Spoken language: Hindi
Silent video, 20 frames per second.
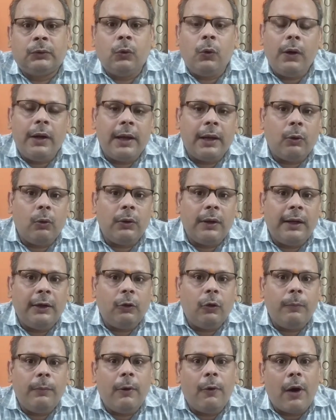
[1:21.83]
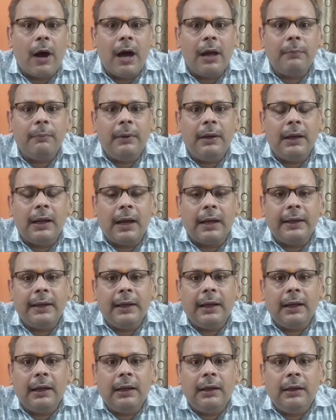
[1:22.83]
तो एकोनाइट को व्यवहार में लाने
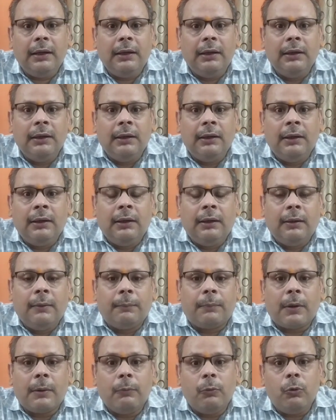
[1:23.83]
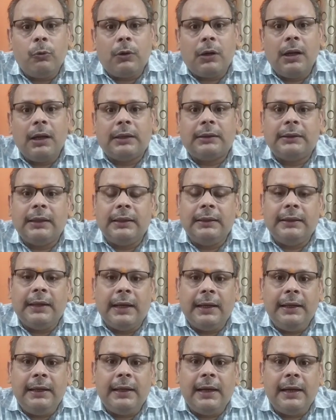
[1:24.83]
का प्रमुख लक्षण
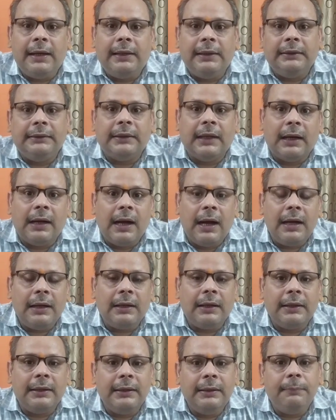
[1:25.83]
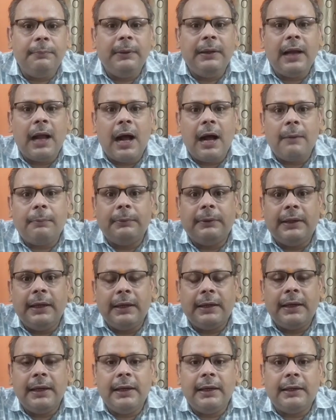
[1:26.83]
यही है कि जहां कहीं भी आप
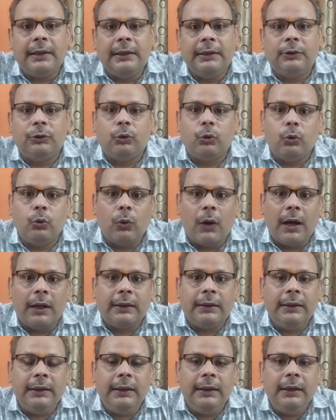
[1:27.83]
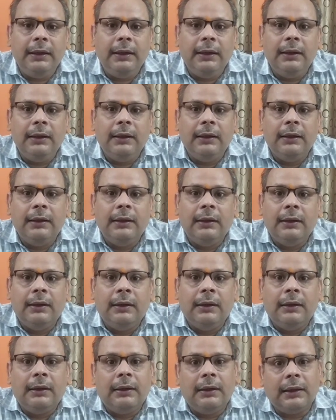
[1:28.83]
देखें कि शुरुआती
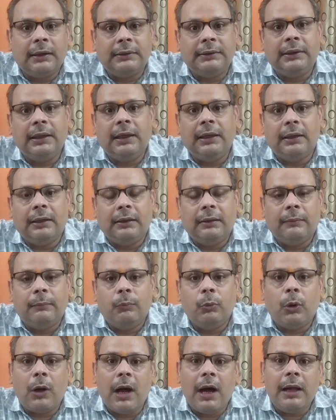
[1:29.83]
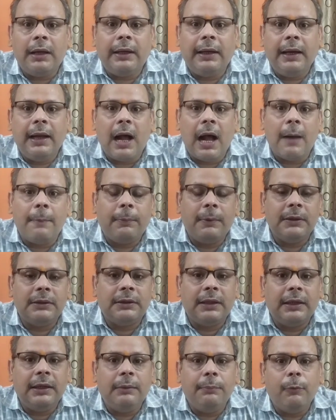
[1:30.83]
लक्षण बुखार के आपके
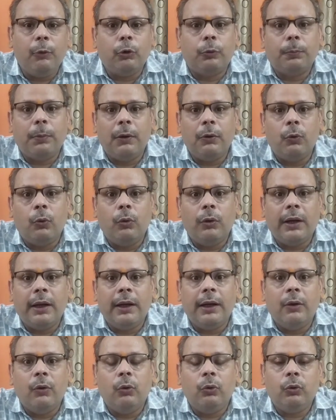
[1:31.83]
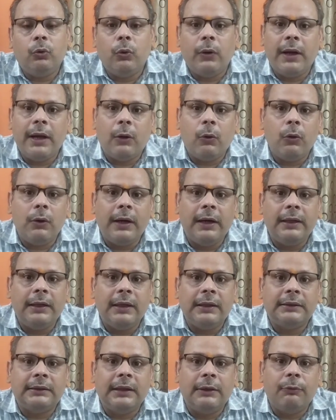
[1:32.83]
शरीर में उत्पन्न हो रहे हों तो एकोनाइट
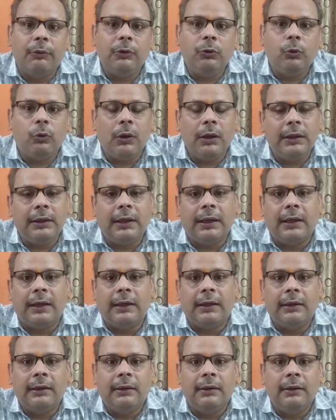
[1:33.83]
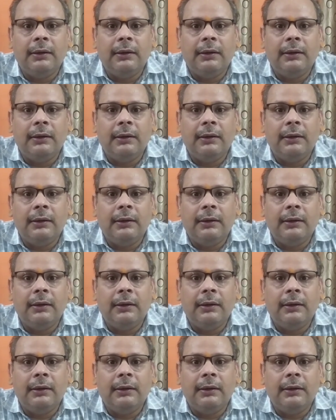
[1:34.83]
का सेवन तुरंत करें